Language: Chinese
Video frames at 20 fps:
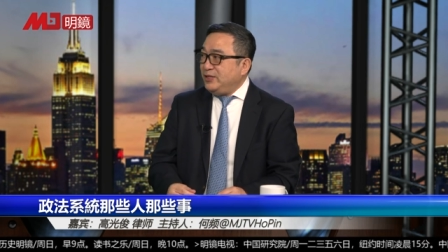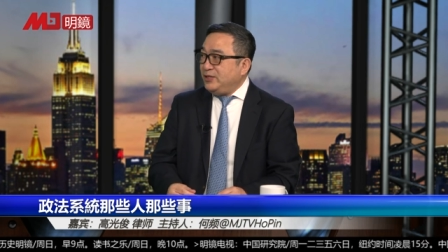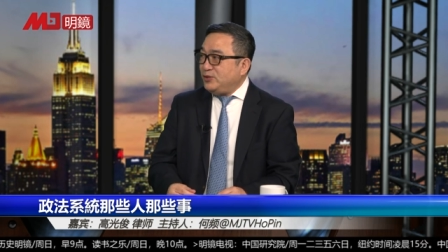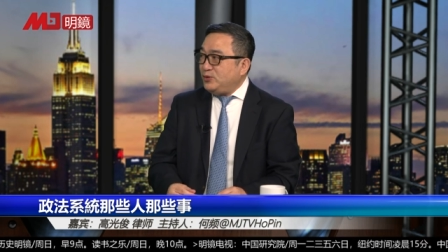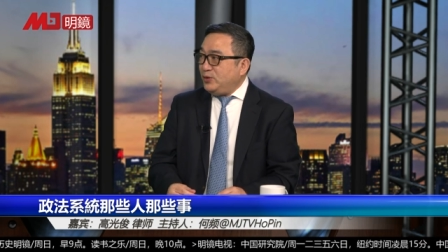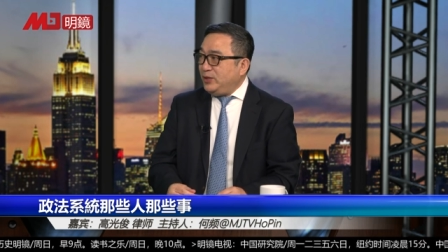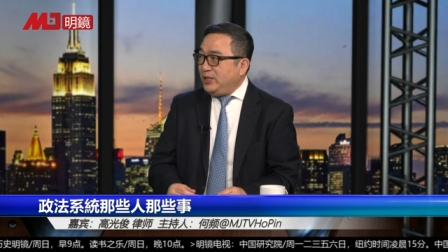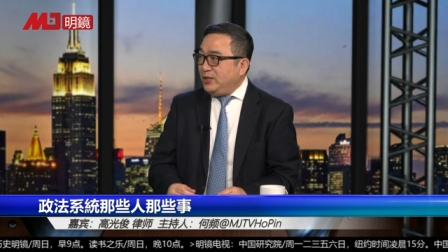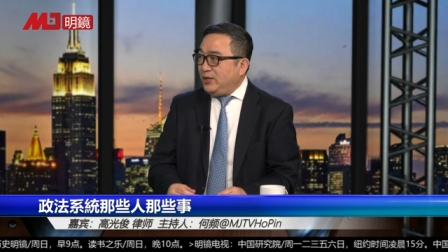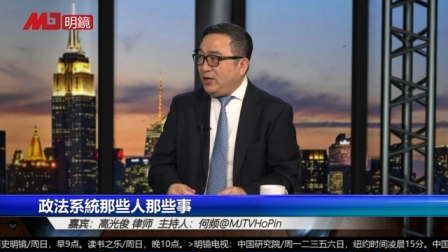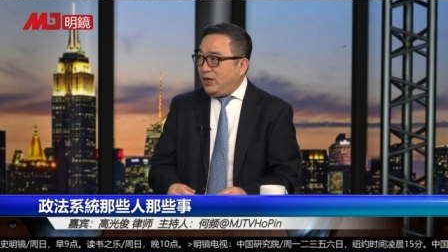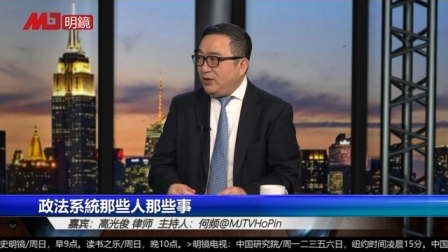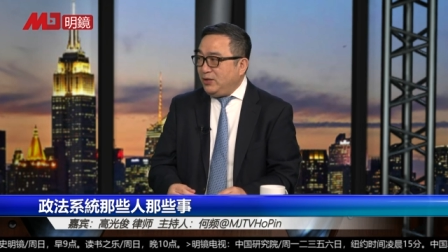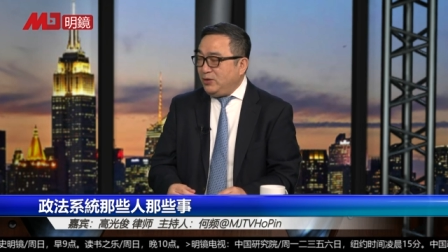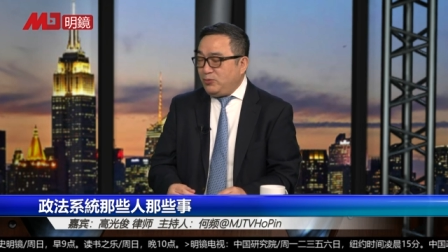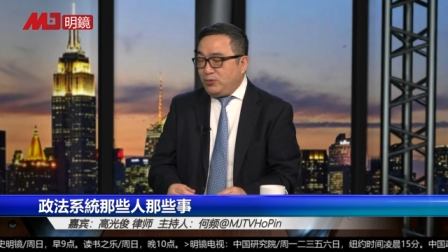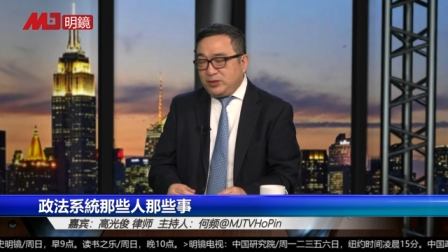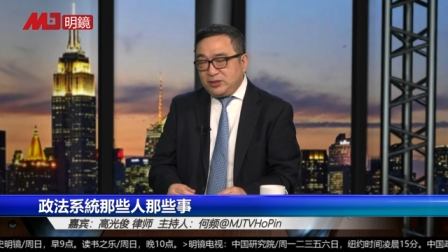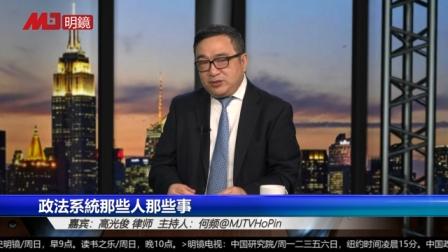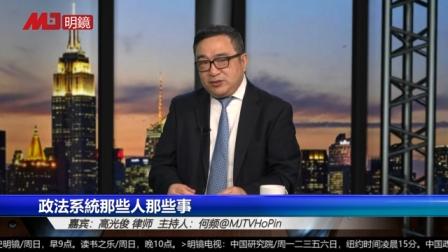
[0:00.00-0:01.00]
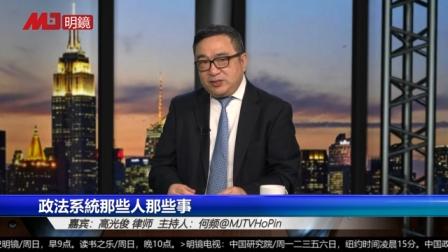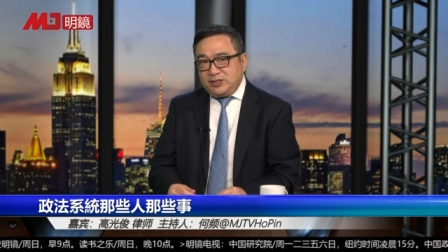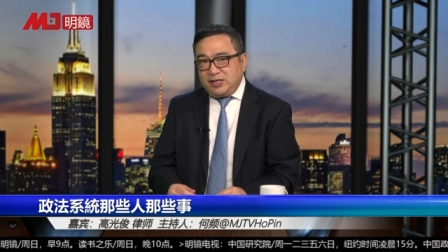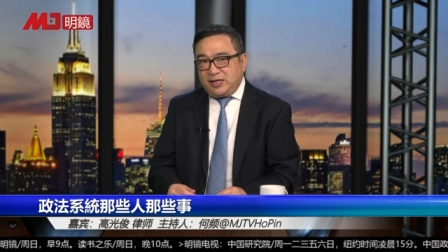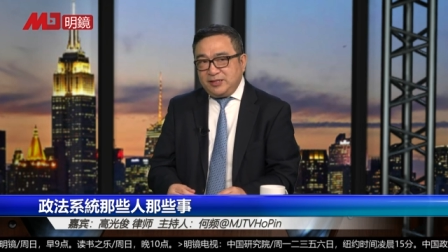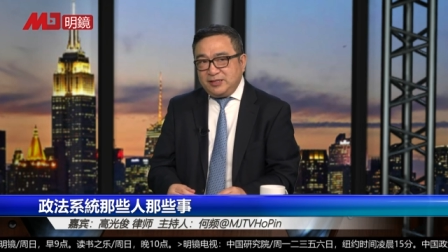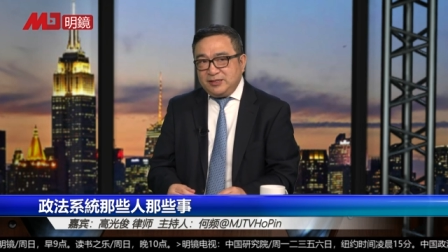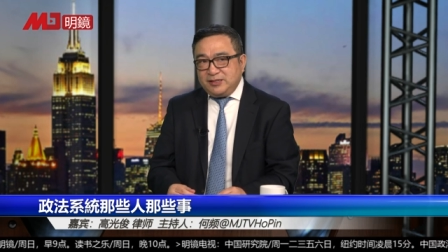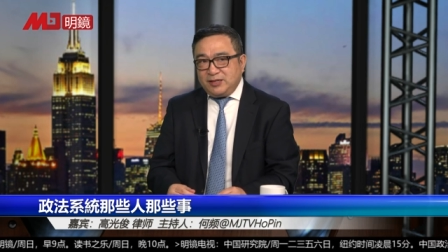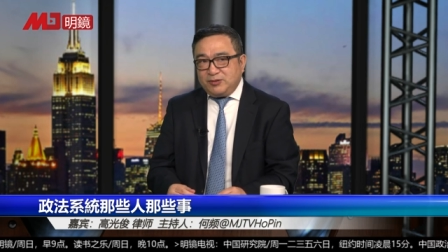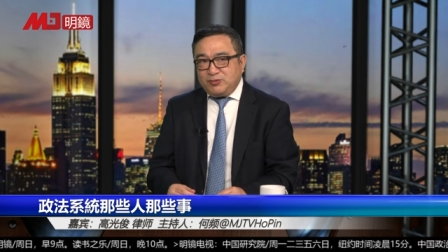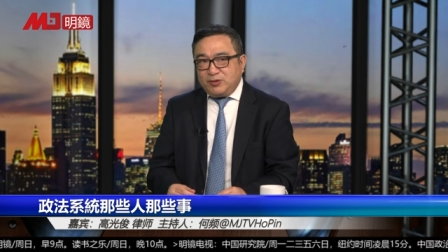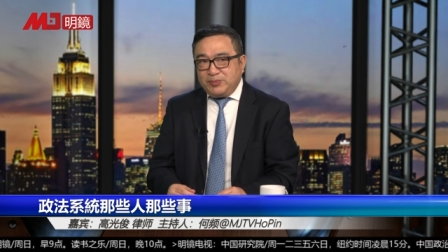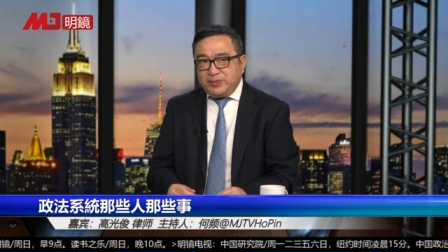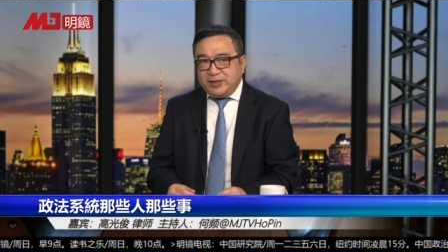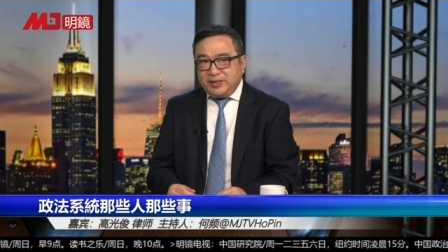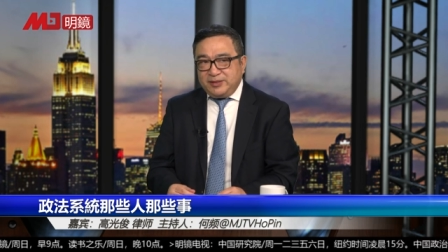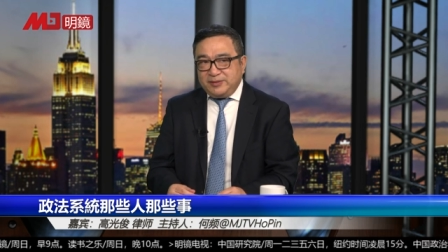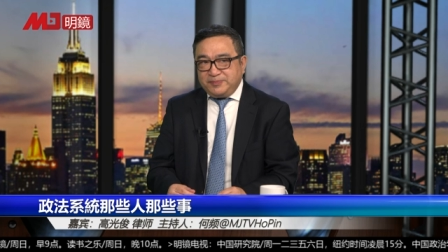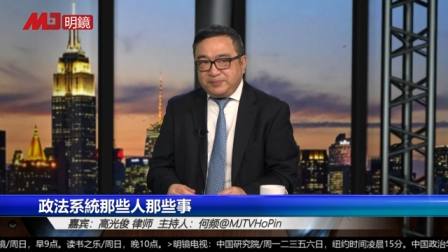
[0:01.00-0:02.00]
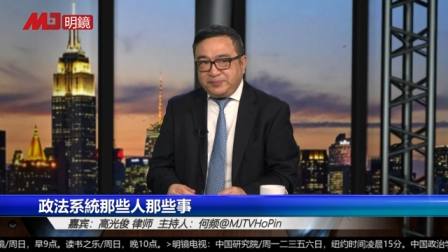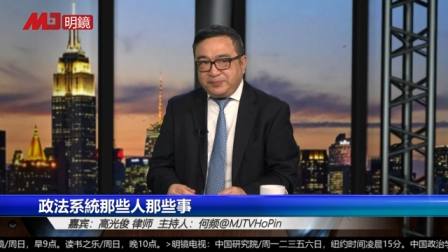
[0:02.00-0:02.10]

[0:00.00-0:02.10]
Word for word: 所以后来我就想一想，我们